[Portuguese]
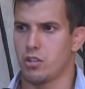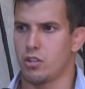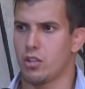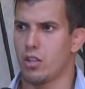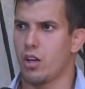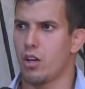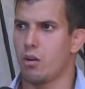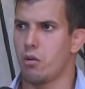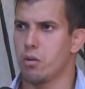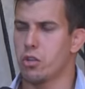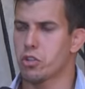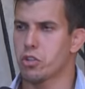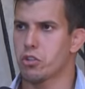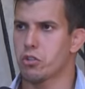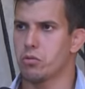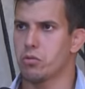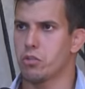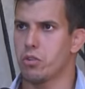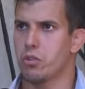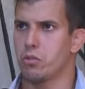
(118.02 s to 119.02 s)
Não, acho que
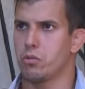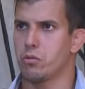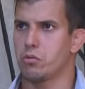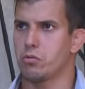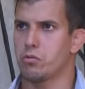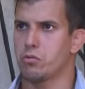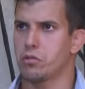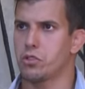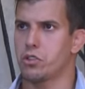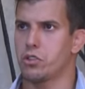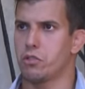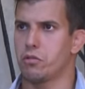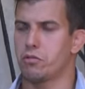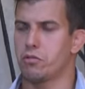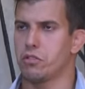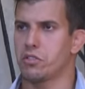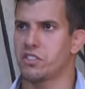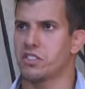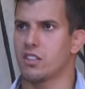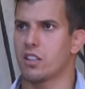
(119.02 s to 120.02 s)
eu, eu, se eu
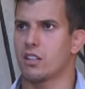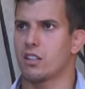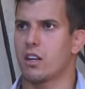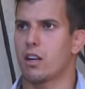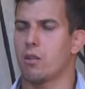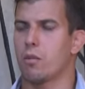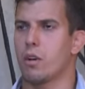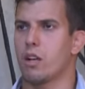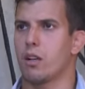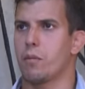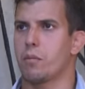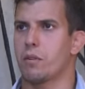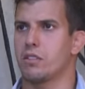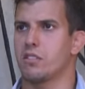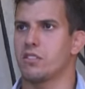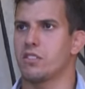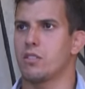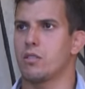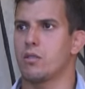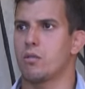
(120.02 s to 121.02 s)
fosse sentar com ela para dizer